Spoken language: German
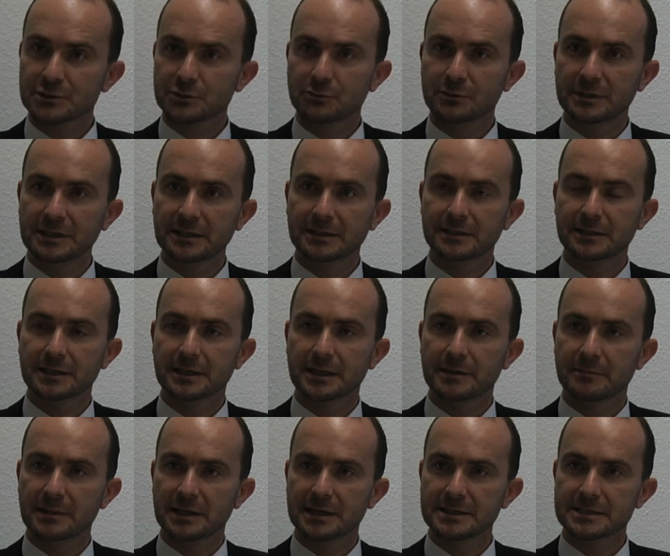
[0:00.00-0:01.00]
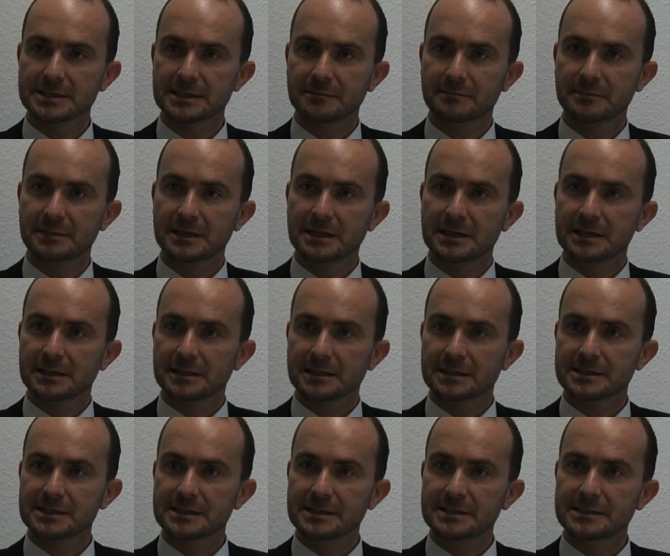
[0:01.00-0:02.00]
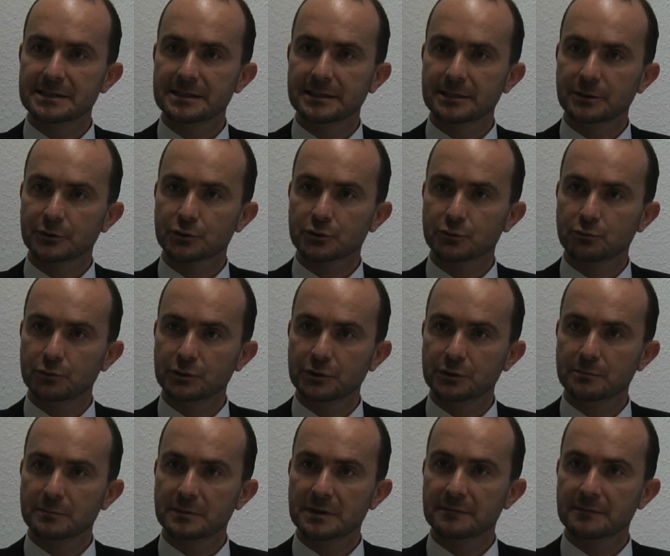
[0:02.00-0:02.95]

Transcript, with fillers: Studierenden gemeinsam, dass diese ihr Studium